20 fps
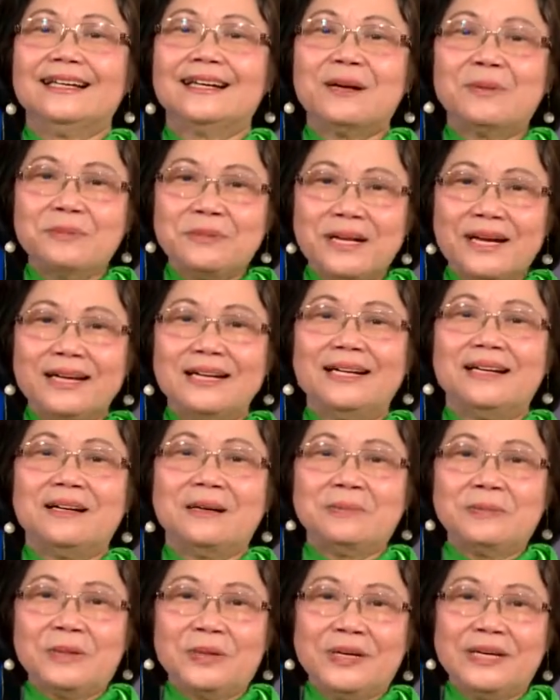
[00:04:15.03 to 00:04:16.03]
công nhân
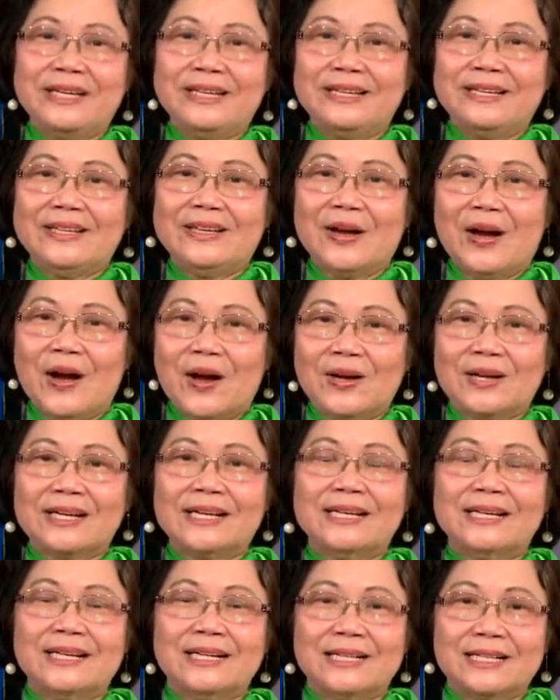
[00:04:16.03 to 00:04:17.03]
đóng thuế cho
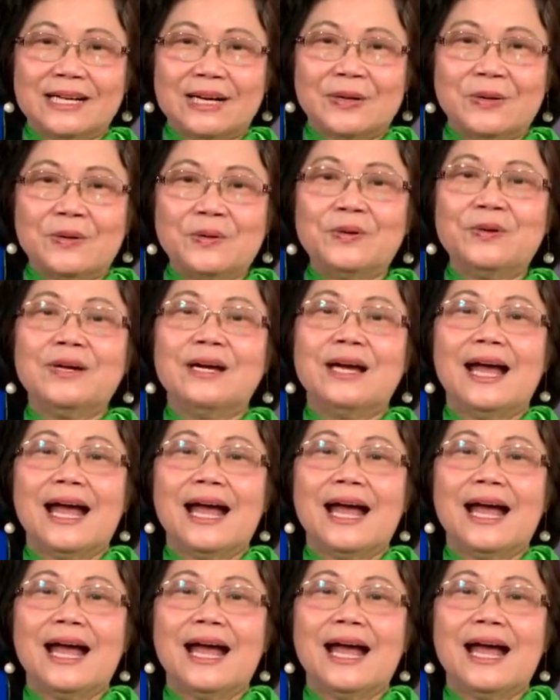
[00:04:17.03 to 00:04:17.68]
cái cơ cấu